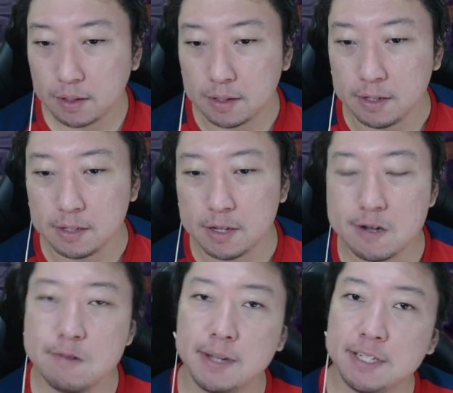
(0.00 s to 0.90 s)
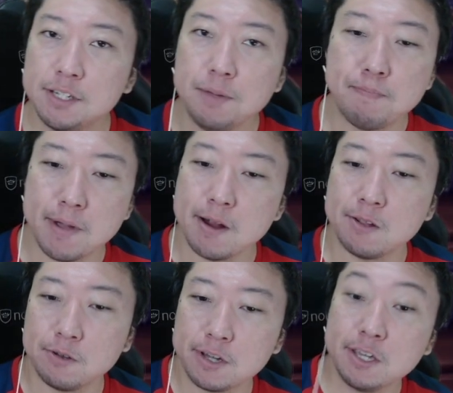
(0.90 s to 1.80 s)
Então, mas assim,
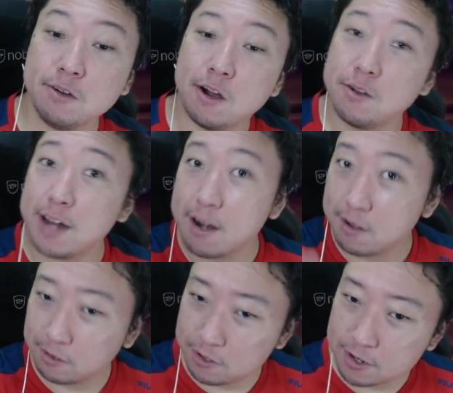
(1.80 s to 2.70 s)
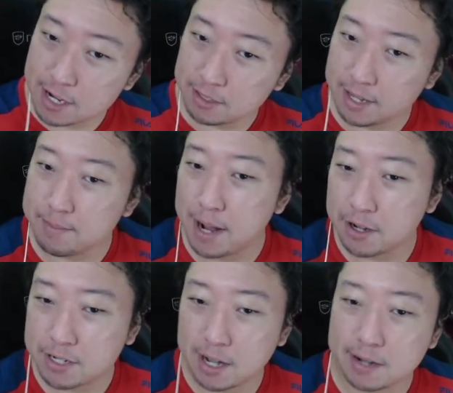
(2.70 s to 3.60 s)
perdoa que olha o horário que eu tô jogando lá
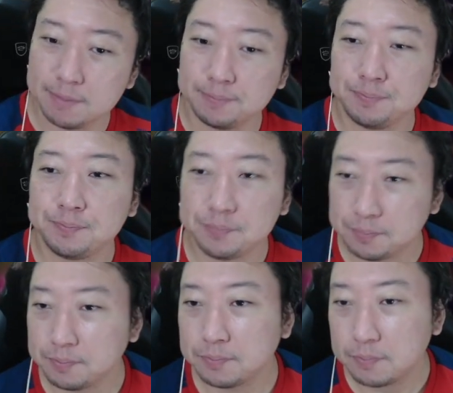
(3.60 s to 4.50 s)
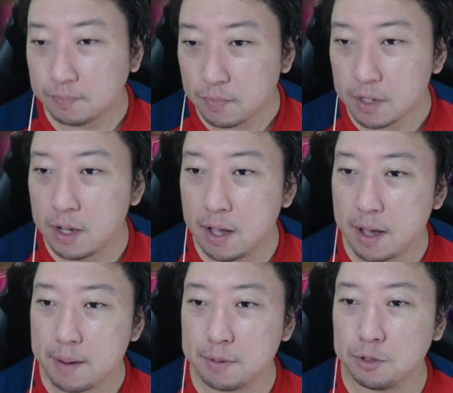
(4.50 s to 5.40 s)
embaixo, cara.
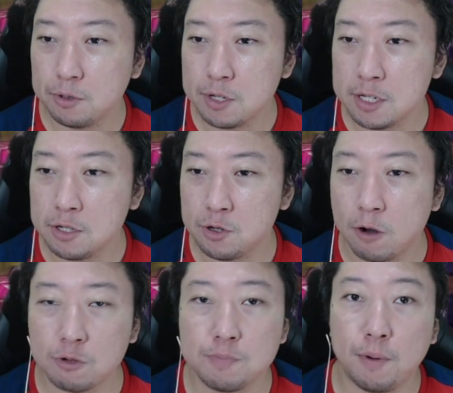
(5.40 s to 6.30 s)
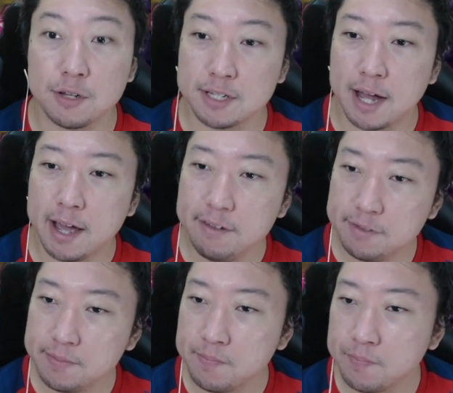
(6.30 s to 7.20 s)
Era todos esses jogos pós-live.